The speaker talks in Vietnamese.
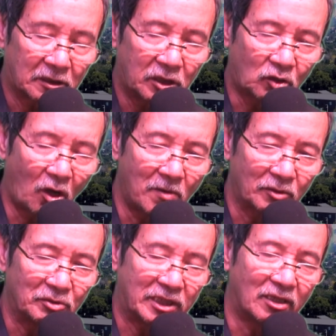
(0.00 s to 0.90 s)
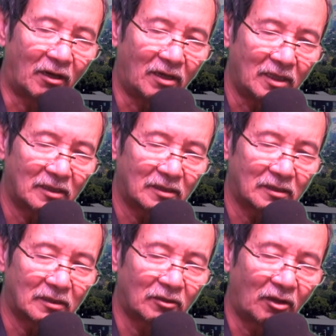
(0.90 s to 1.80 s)
nếu có một điều gì đó
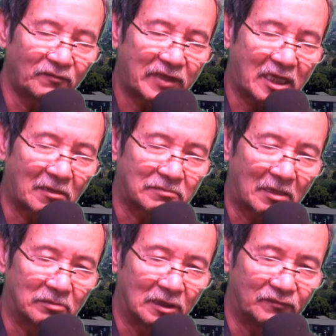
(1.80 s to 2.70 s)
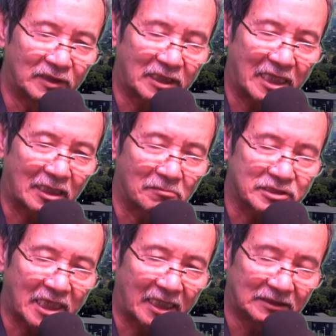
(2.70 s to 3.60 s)
nói với cái cộng đồng người việt tị nạn cộng
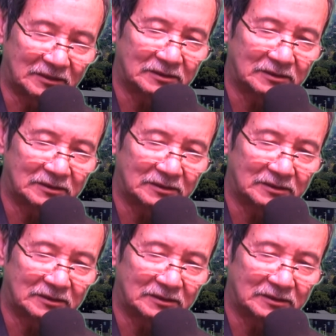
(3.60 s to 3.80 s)
sản